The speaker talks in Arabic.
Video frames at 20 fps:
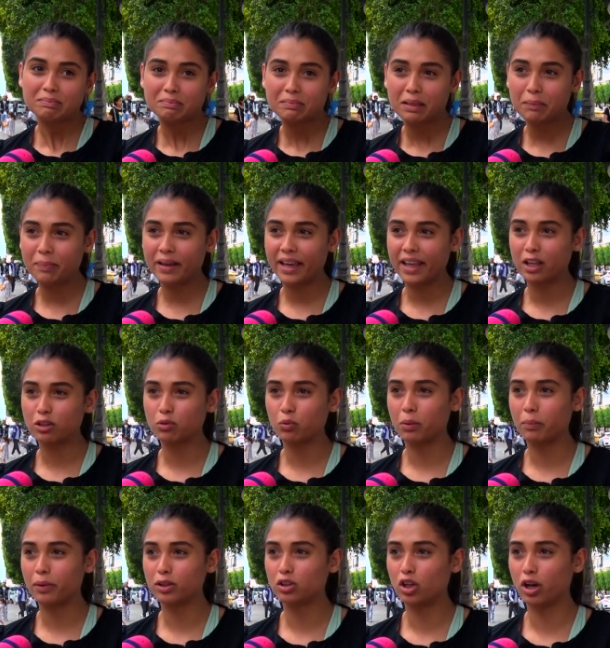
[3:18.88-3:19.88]
بالبارد
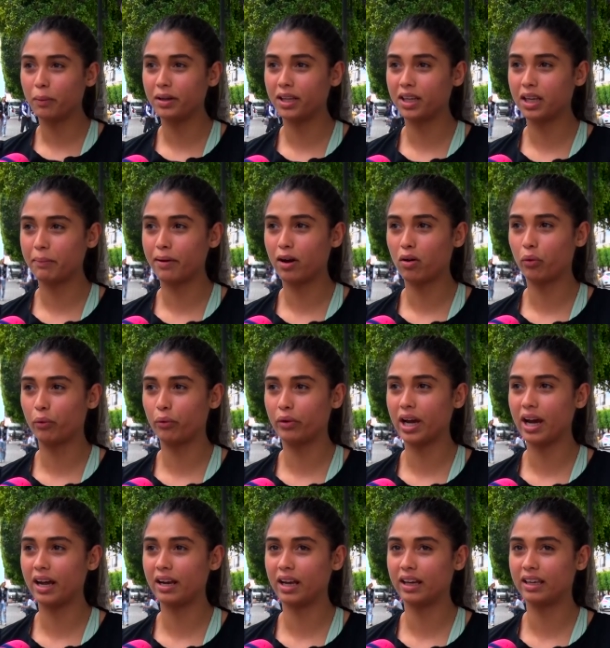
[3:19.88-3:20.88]
ويمدهم لي كما نقولوا
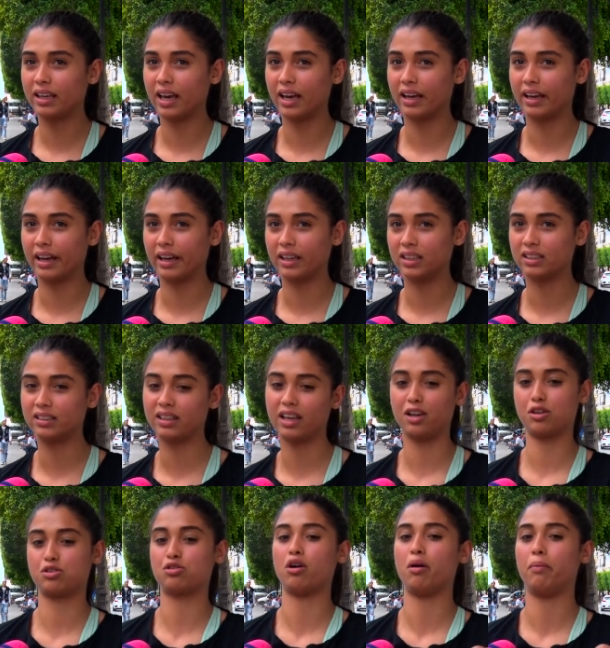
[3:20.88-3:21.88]
نحنا كيكه
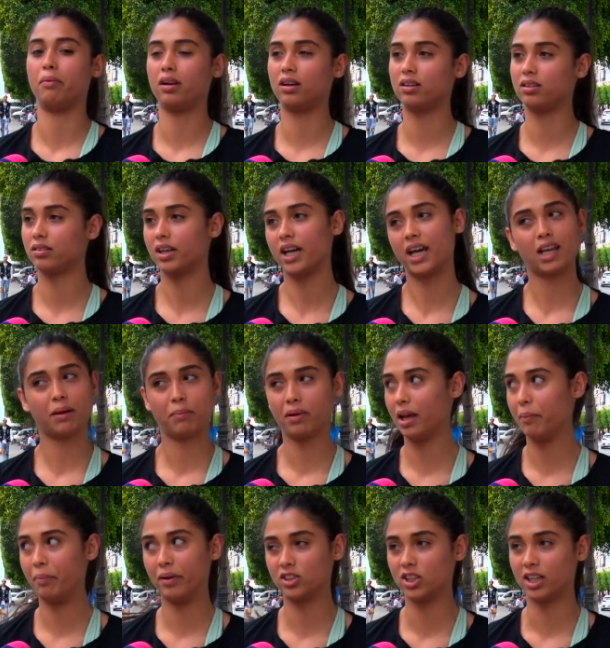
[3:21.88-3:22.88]
يطيشهم لك انا ما
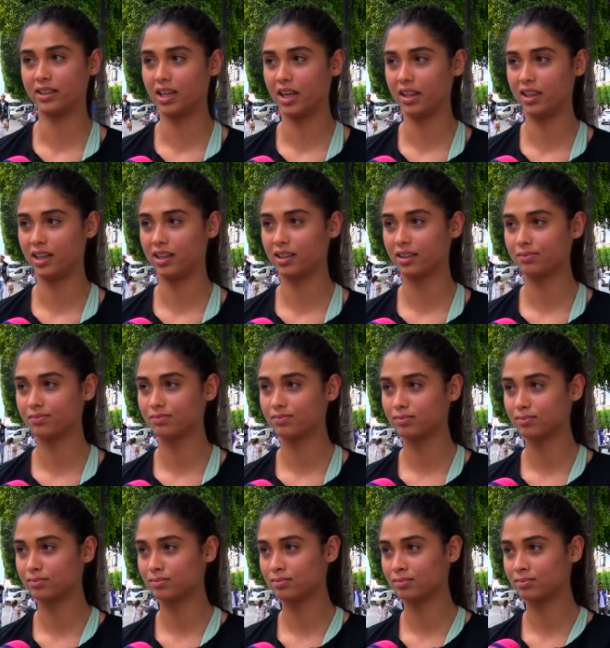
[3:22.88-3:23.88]
نحبهاش الحكايه ذيك
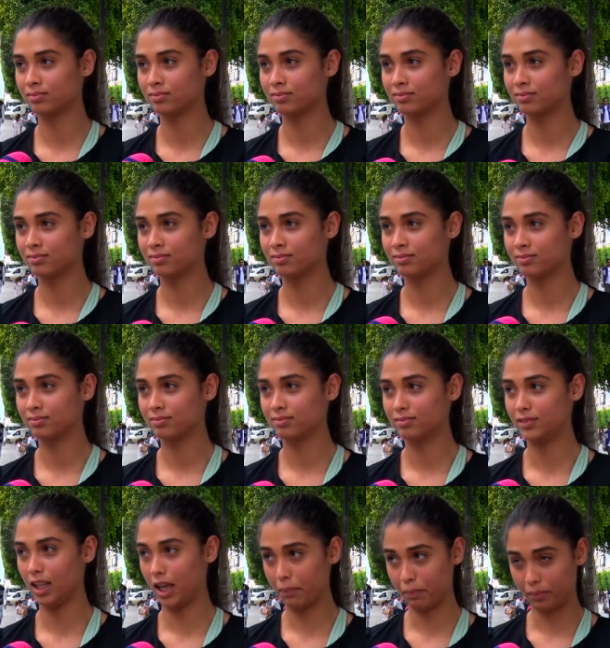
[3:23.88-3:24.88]

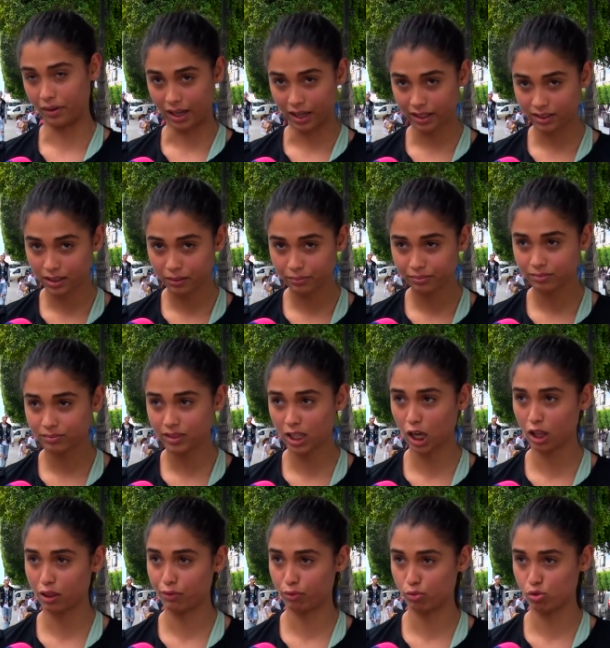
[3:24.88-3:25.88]
نحب نخدم
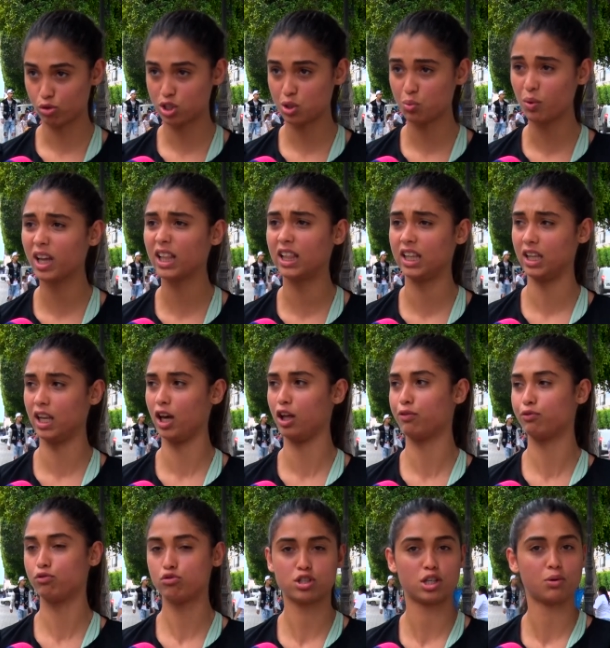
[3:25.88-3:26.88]
ناخذ فلوسي وقت لي ناخذ
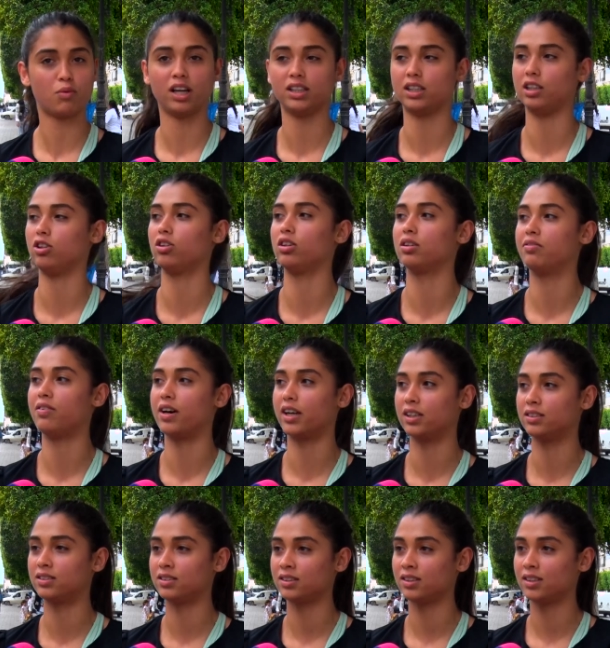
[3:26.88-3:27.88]
فلوسي وقت
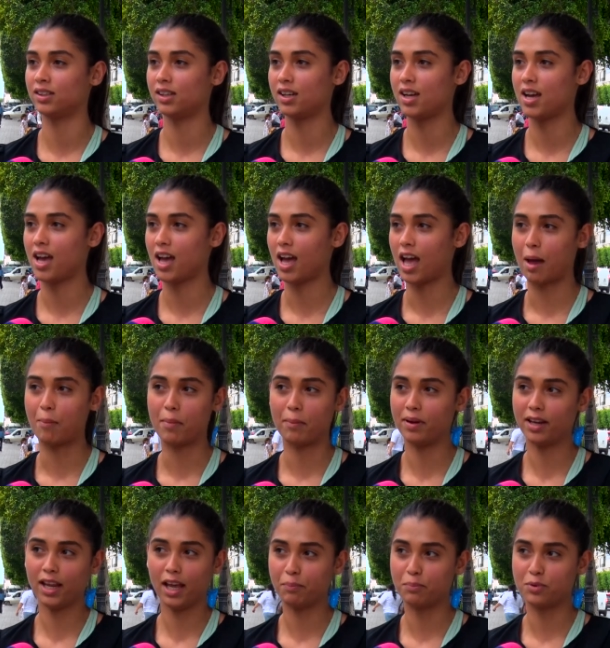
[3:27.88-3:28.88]
نتفرهد اما
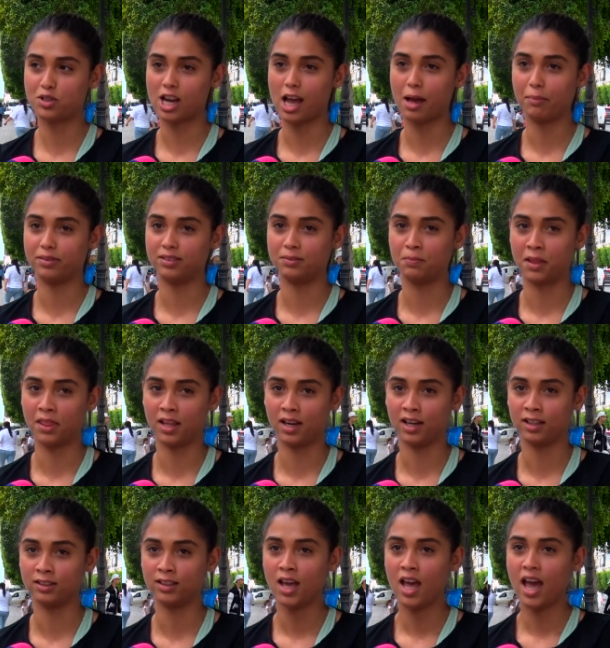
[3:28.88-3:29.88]
ما نحبش عبد
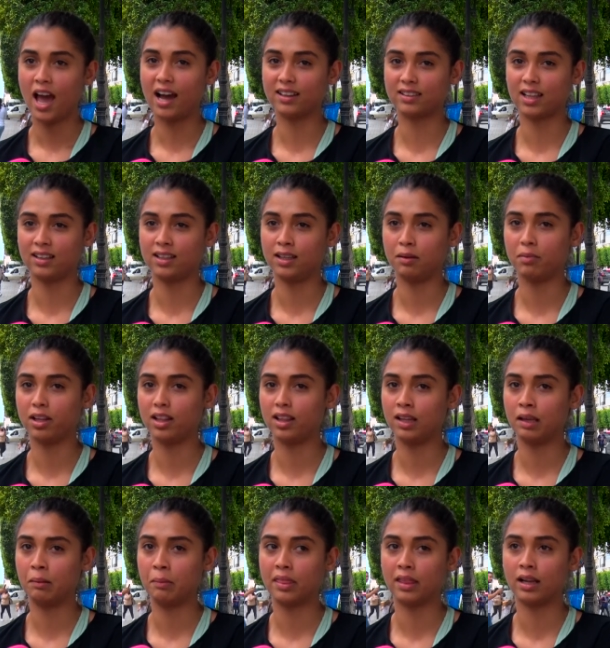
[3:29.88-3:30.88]
مثلا حتى كي
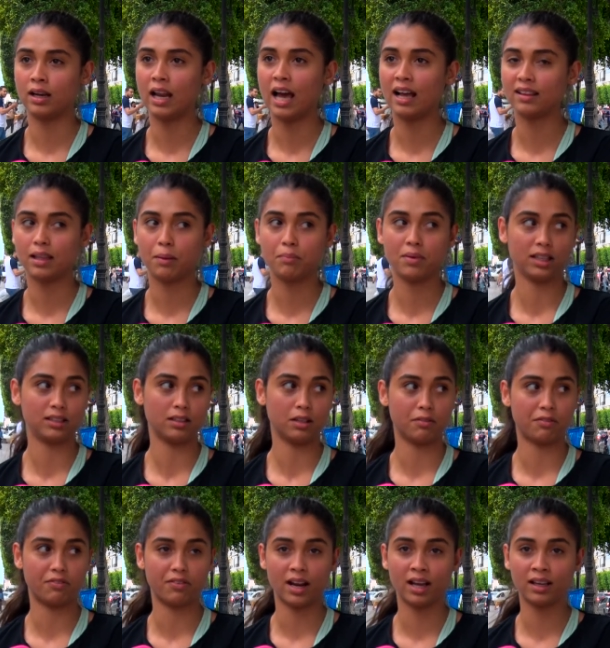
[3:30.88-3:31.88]
مدلي مثلا حتى 100
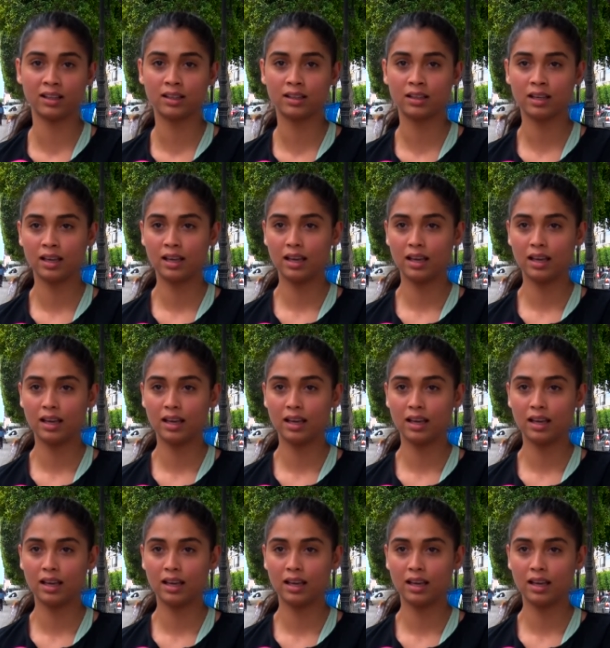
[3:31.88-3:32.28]
فرنك